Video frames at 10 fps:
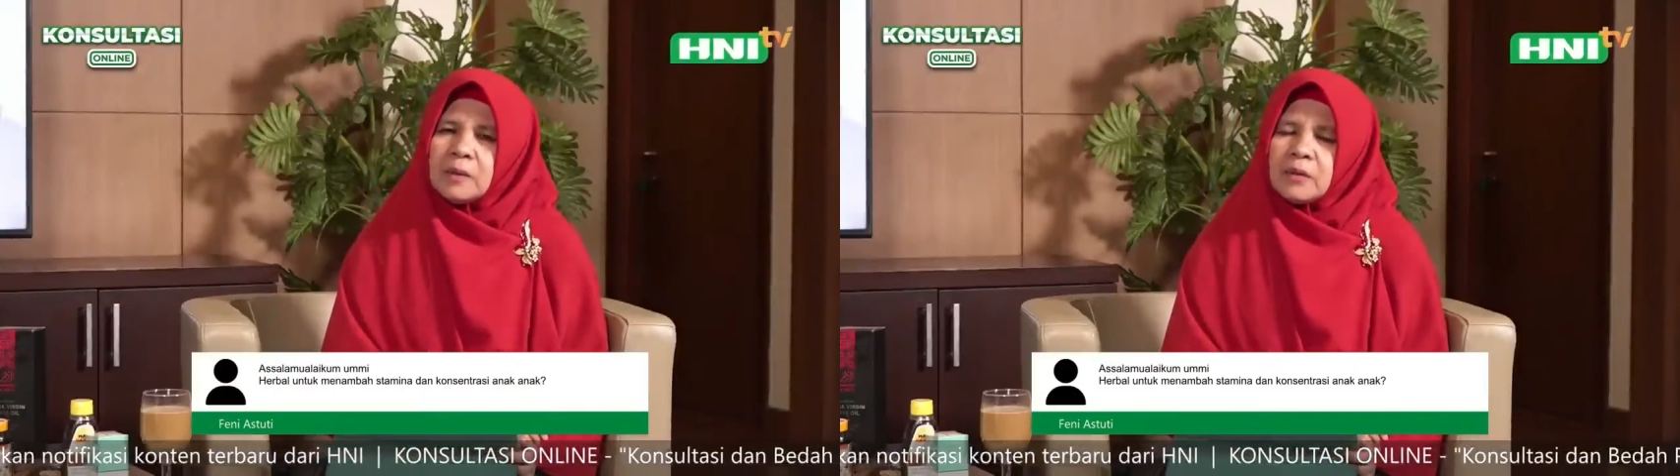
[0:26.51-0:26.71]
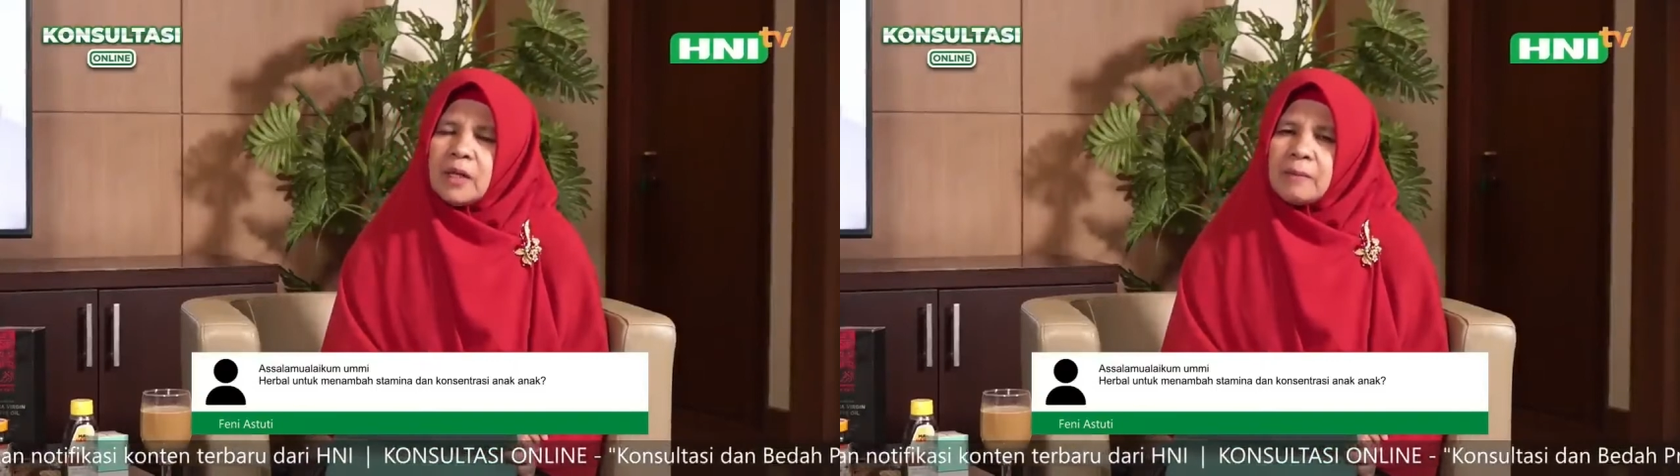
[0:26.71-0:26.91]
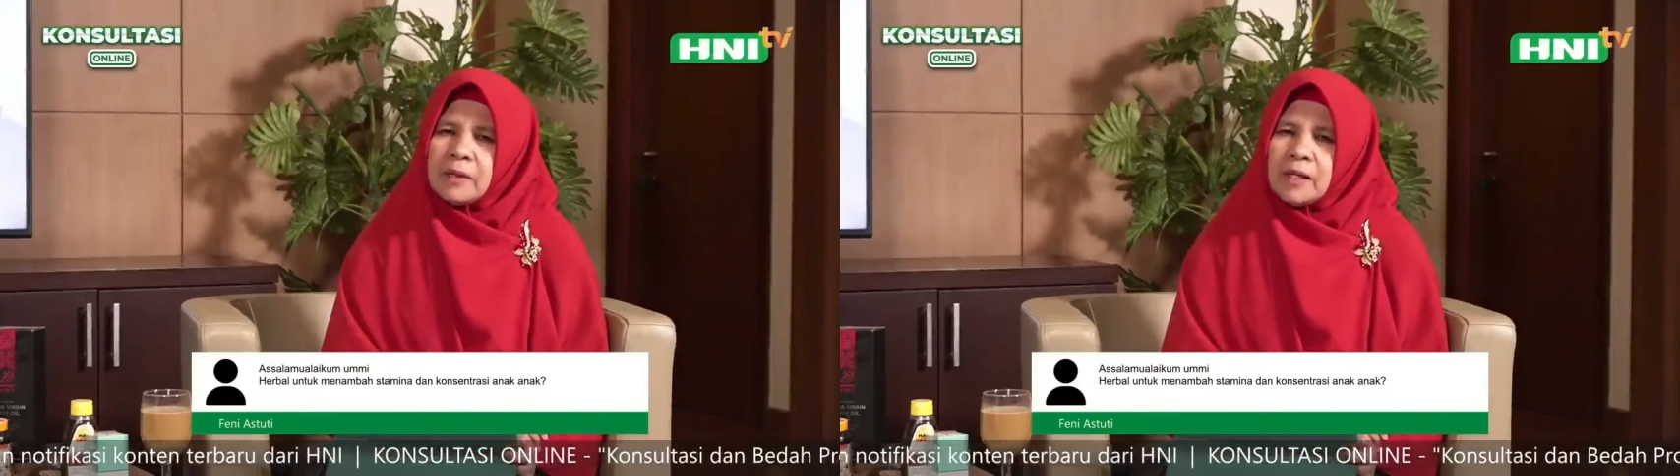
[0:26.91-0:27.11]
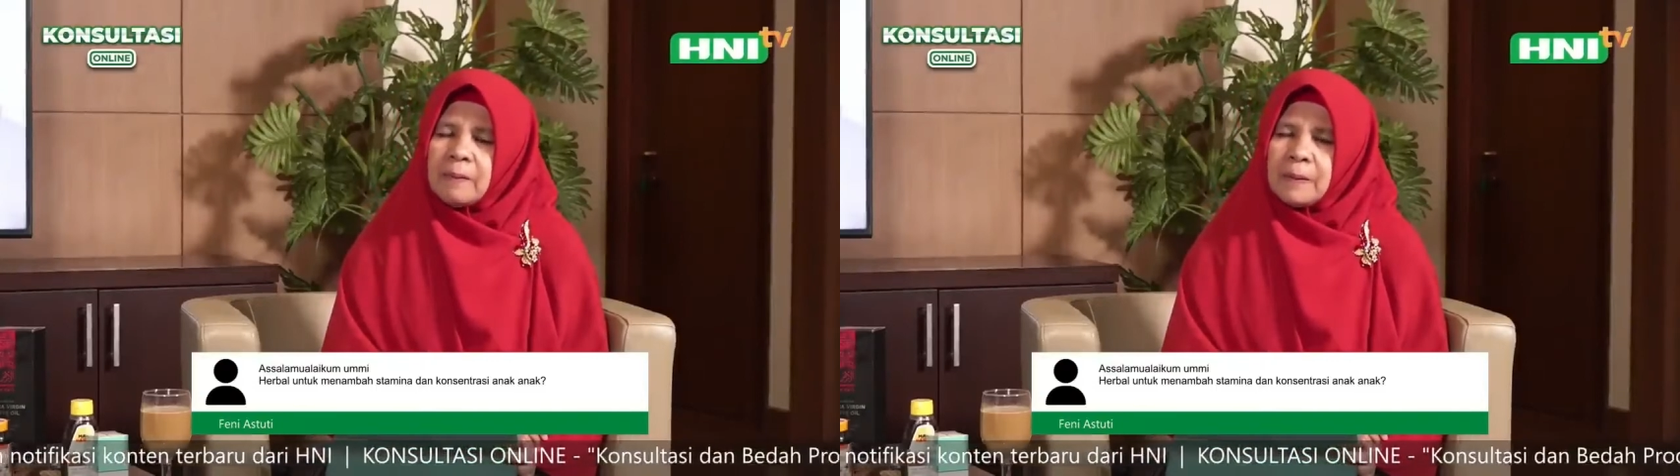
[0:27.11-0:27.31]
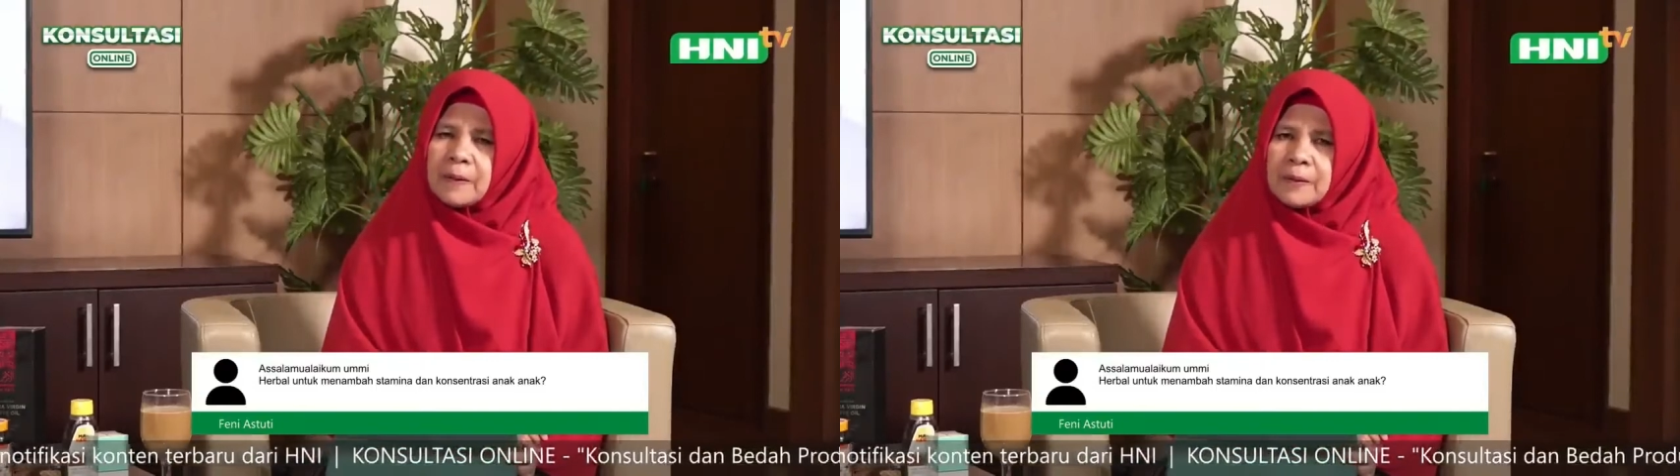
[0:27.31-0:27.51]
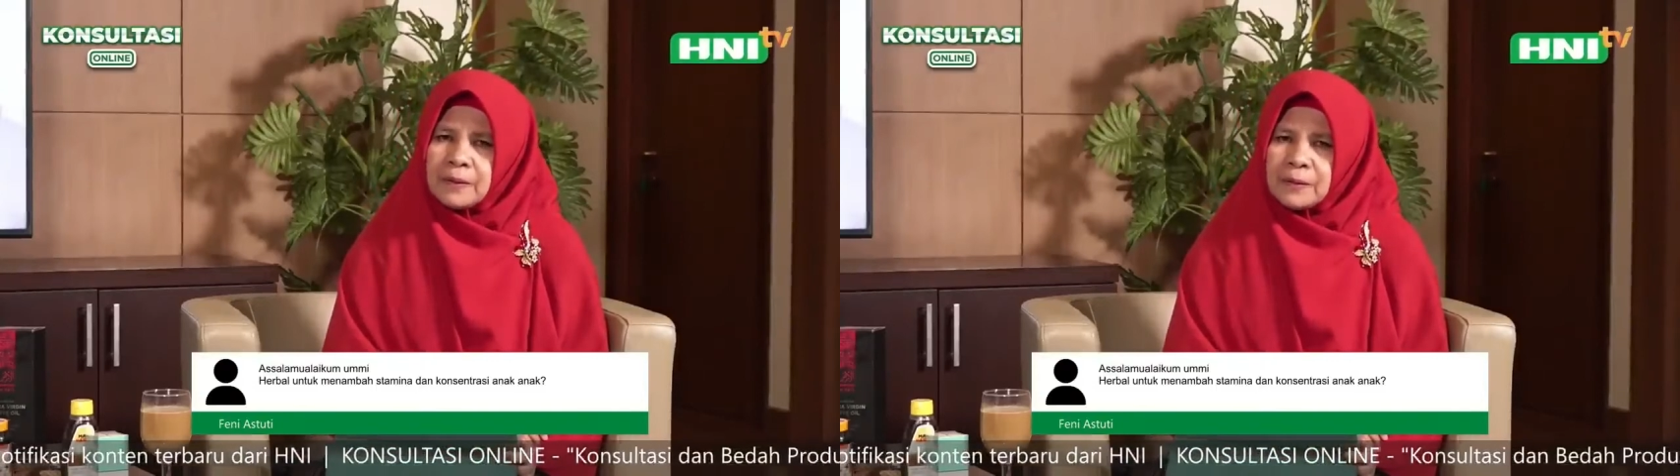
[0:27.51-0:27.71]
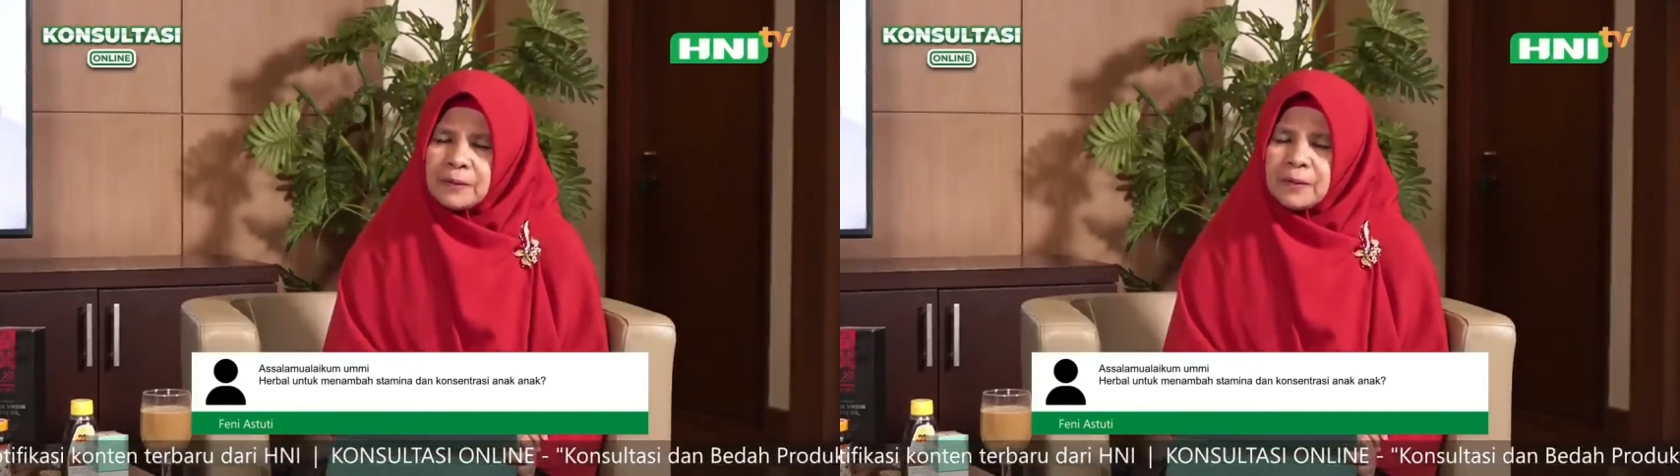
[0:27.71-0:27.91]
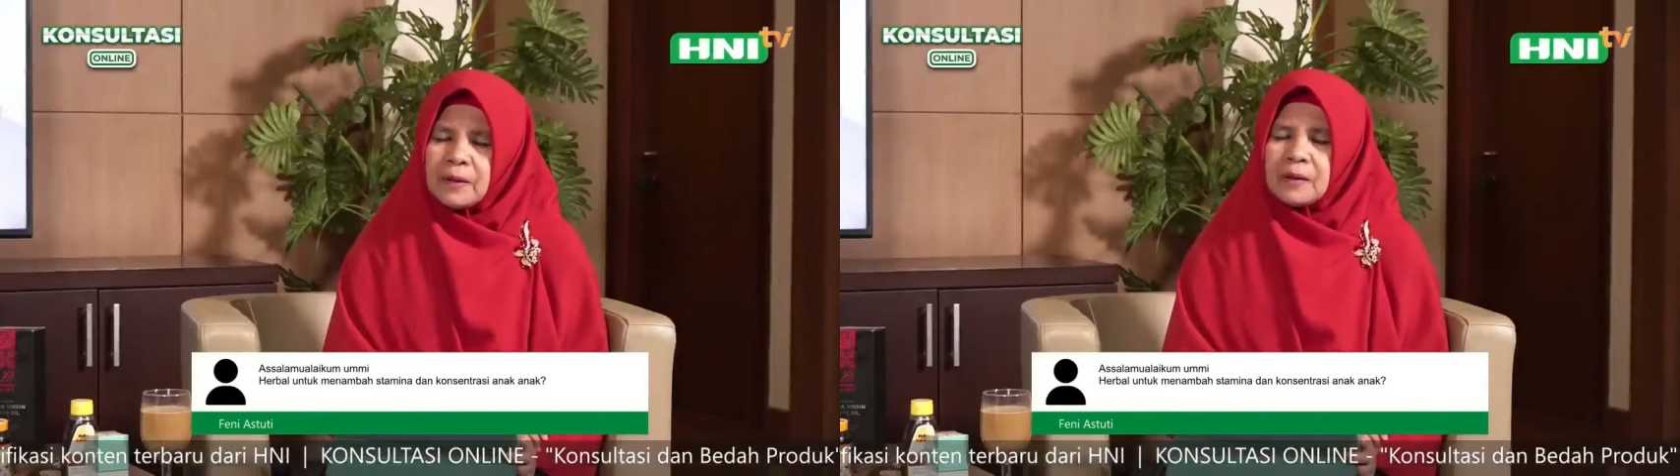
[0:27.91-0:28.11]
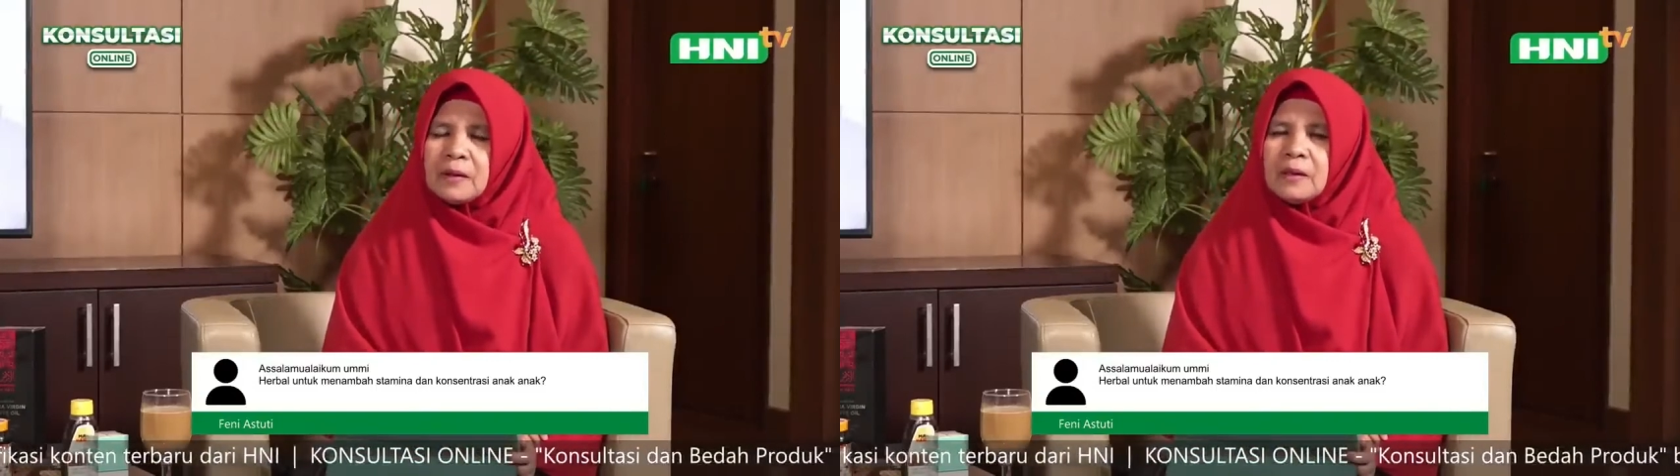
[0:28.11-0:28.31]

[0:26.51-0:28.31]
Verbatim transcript: Umi udah bedah produk.